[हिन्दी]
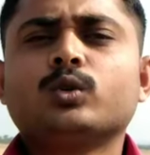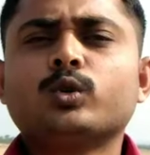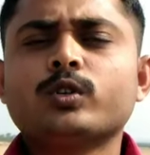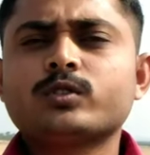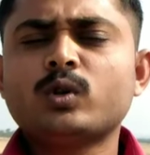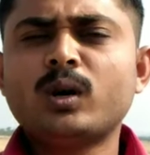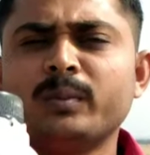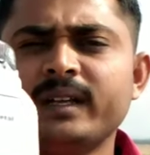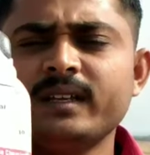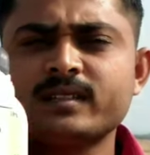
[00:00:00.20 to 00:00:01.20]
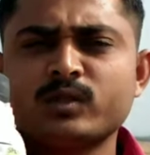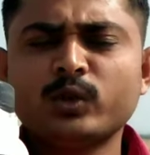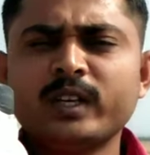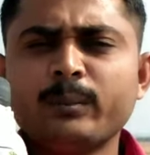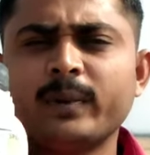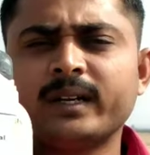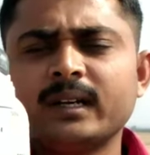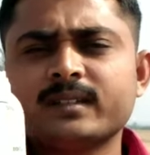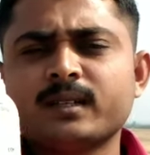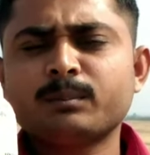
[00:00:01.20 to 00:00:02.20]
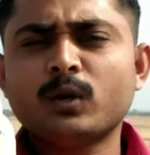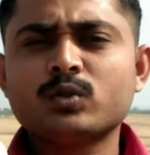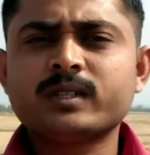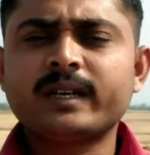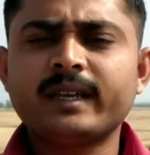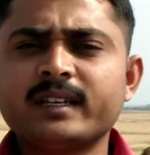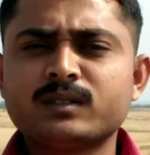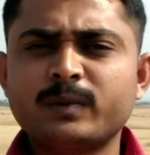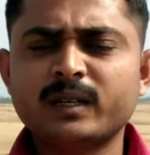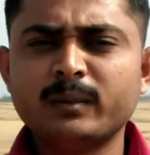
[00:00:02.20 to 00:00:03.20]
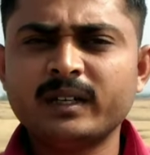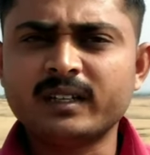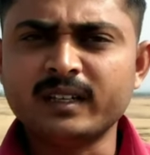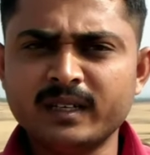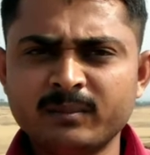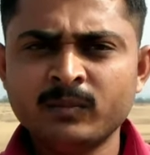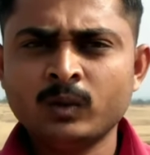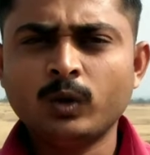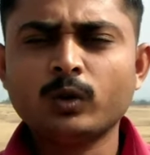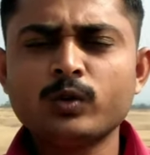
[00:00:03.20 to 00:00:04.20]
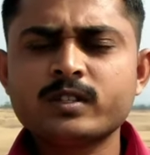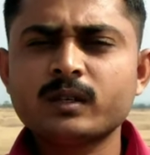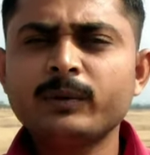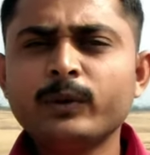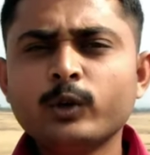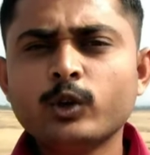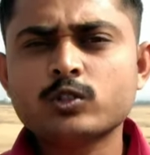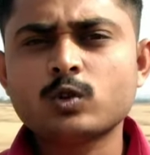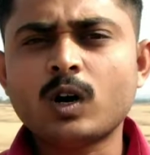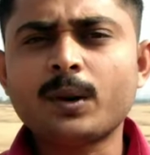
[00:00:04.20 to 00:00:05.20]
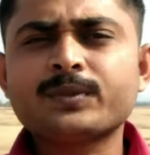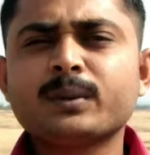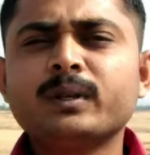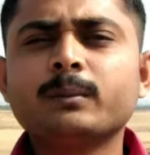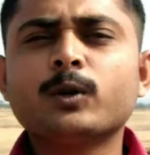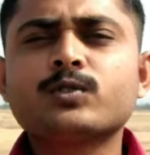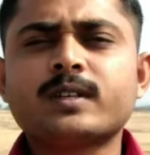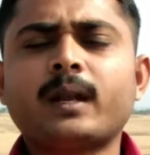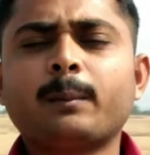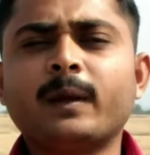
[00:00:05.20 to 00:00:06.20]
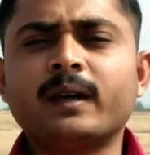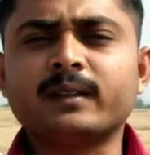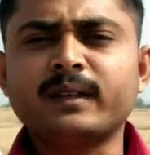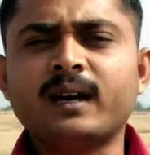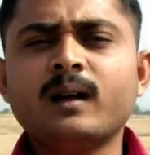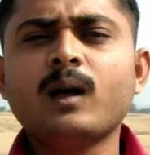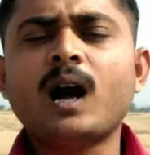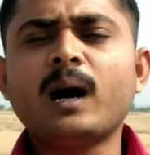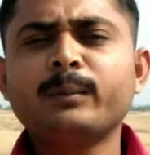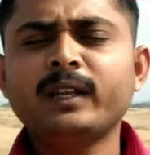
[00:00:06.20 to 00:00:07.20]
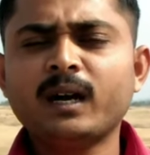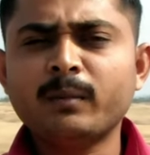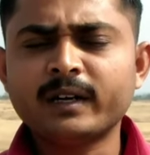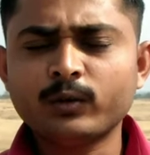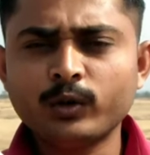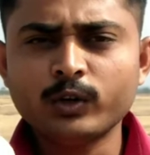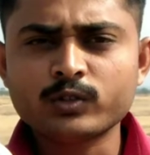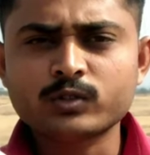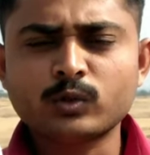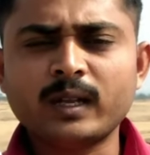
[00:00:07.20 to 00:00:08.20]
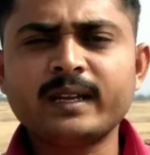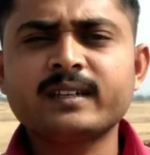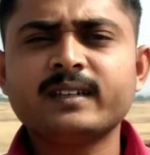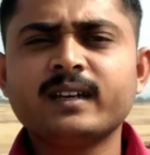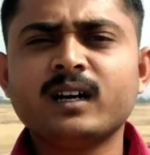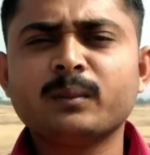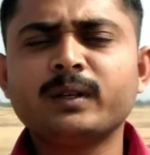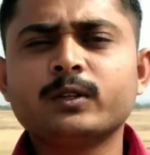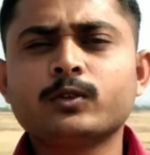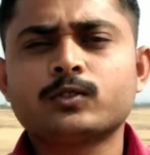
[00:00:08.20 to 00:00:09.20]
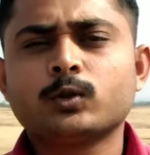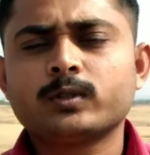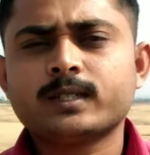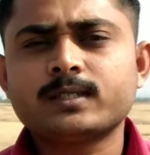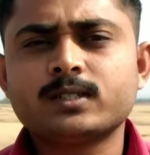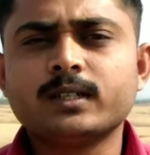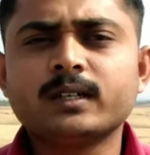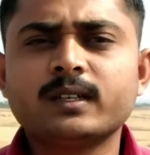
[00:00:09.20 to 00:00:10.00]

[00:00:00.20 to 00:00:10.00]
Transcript: तो दोस्तों हमने इस सोडियम मेटल के साथ बहुत सारे एक्सपेरिमेंट किए और उन सभी वीडियोस को आप सबने बहुत सारा प्यार दिया आपने हमारे वीडियोस को लाइक किया अपने दोस्तों के साथ शेयर